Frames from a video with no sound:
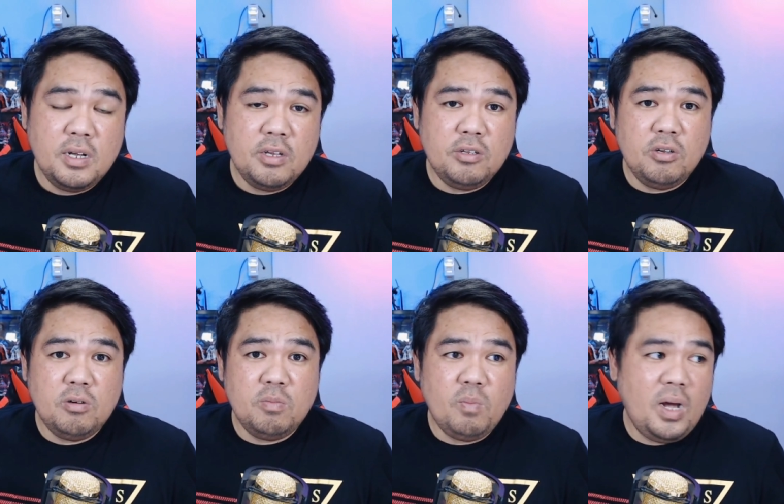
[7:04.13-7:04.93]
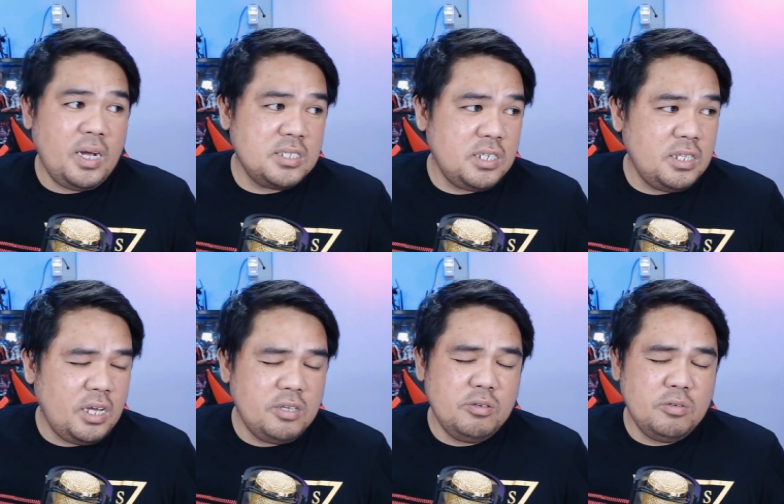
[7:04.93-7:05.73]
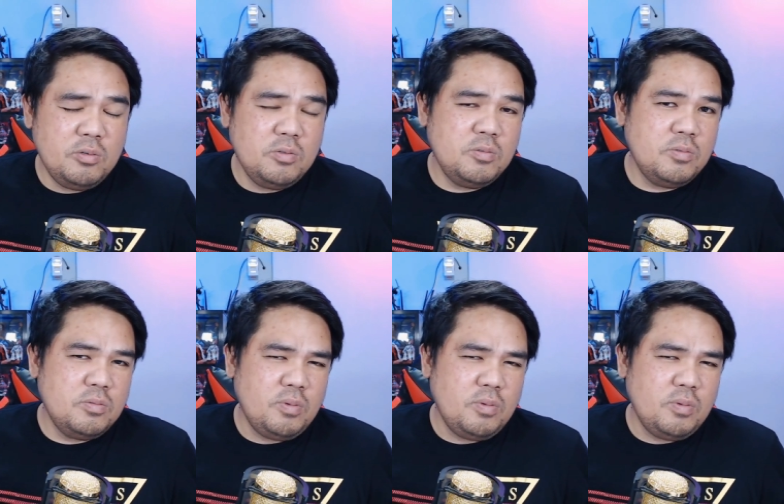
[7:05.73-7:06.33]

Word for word: yun, yung magazine, ay yun yung